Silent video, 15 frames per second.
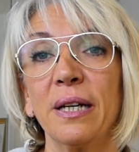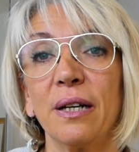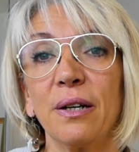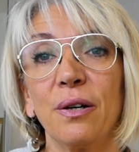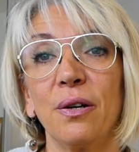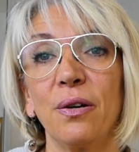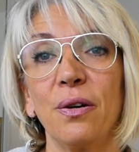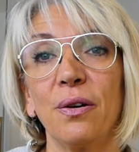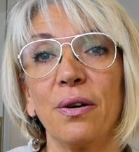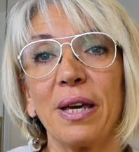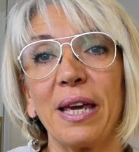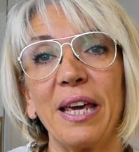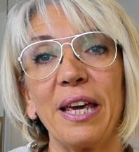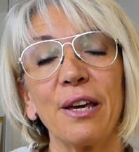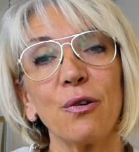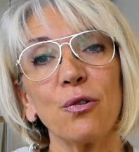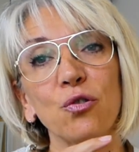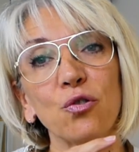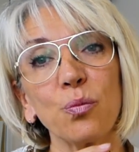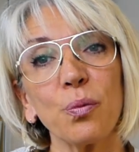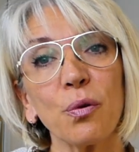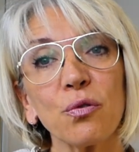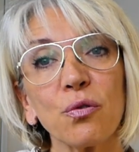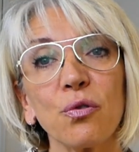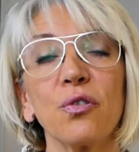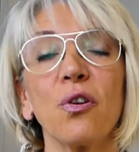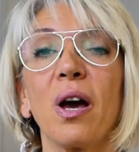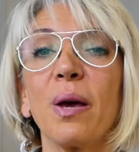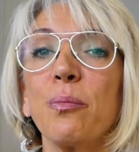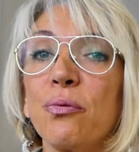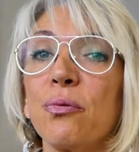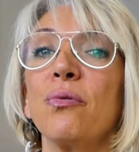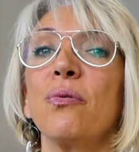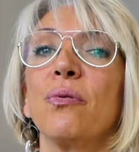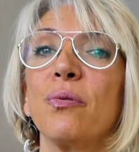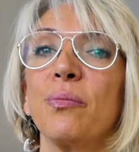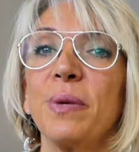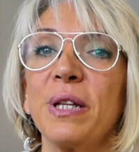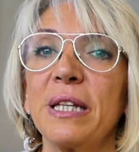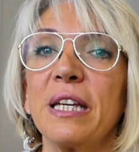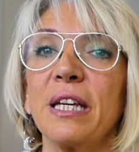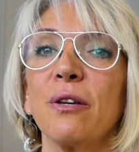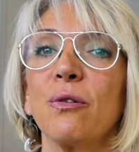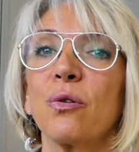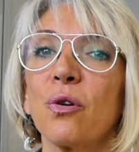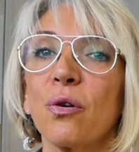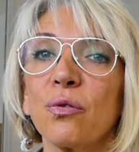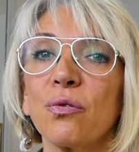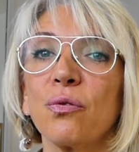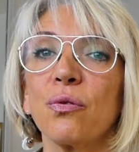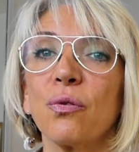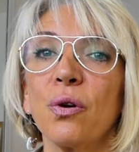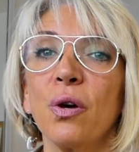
euh, et je pense que ça aurait pu m'aider quand